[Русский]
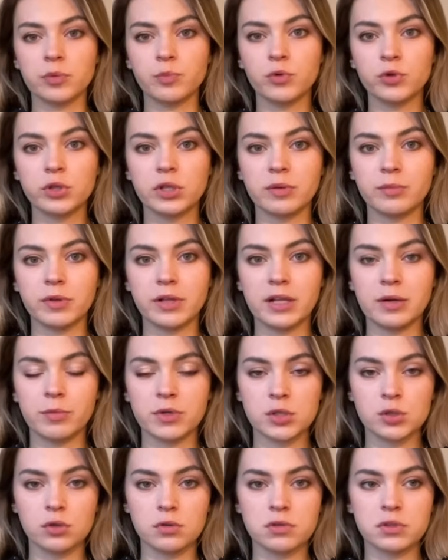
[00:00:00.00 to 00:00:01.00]
работаем для
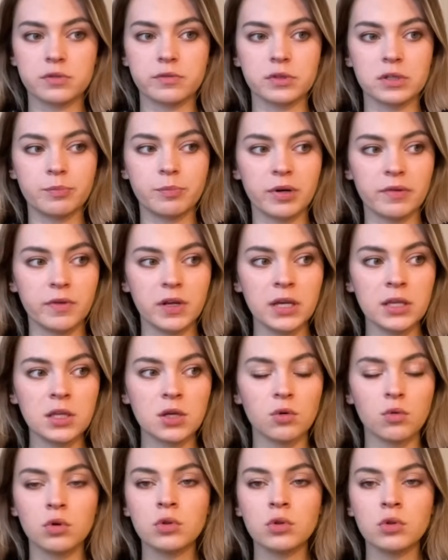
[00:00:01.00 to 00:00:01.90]
московского направления,